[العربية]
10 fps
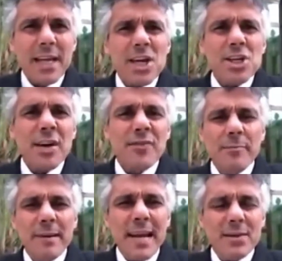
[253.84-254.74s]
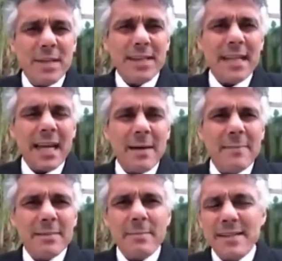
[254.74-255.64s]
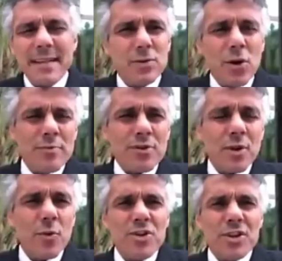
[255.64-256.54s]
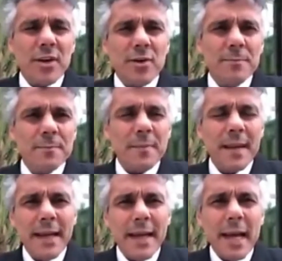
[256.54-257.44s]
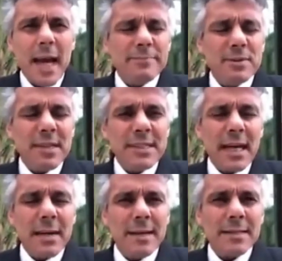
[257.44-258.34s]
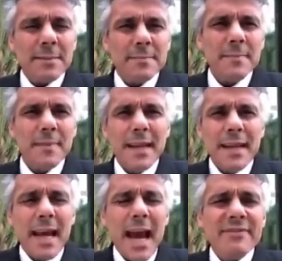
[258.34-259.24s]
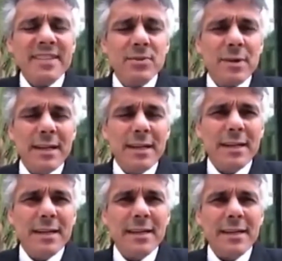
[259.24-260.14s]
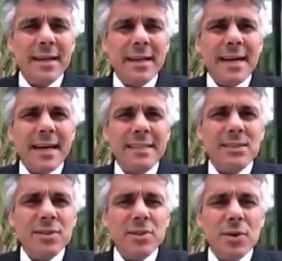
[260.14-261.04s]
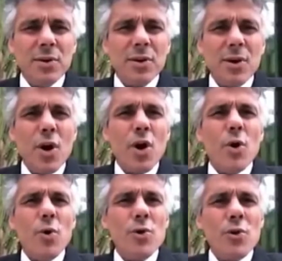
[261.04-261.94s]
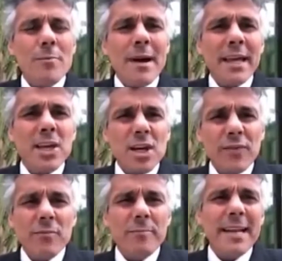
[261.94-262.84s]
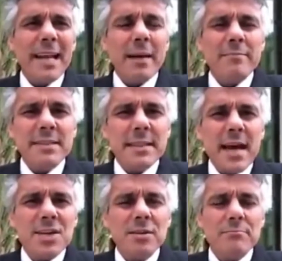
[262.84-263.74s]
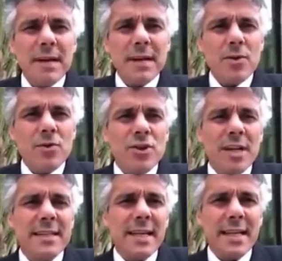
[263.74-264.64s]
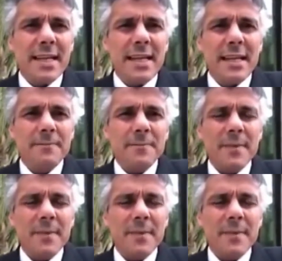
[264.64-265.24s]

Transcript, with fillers: كي شافوا باللي هذو الانتخابات ما يساعدوهمش واش داروا؟ حبسوا الانتخابات عفسوا على على الدستور واليوم كي شافوا باللي 15 مليون جزائريين